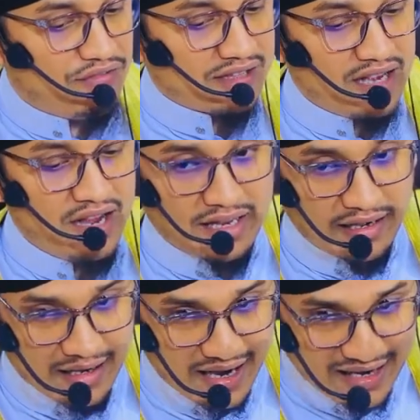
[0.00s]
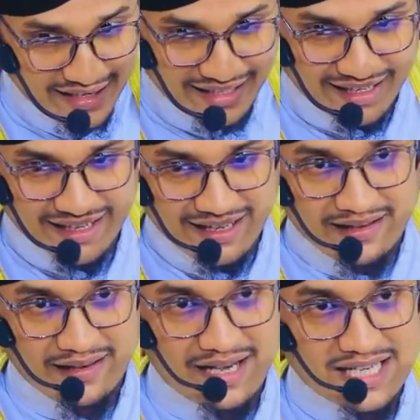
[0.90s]
ফাতাহ ইল্লা আলী
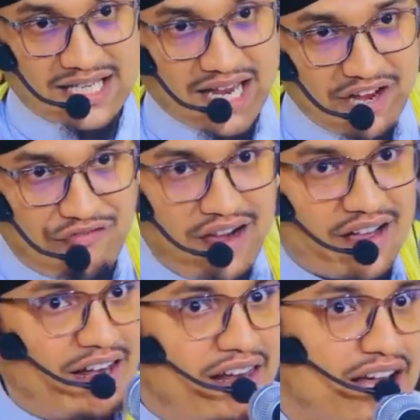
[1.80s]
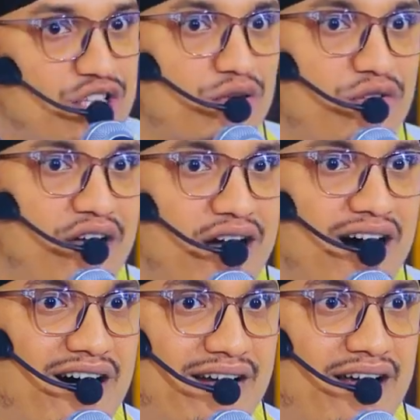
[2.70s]
লা সাইফা ইল্লা জুলফিকার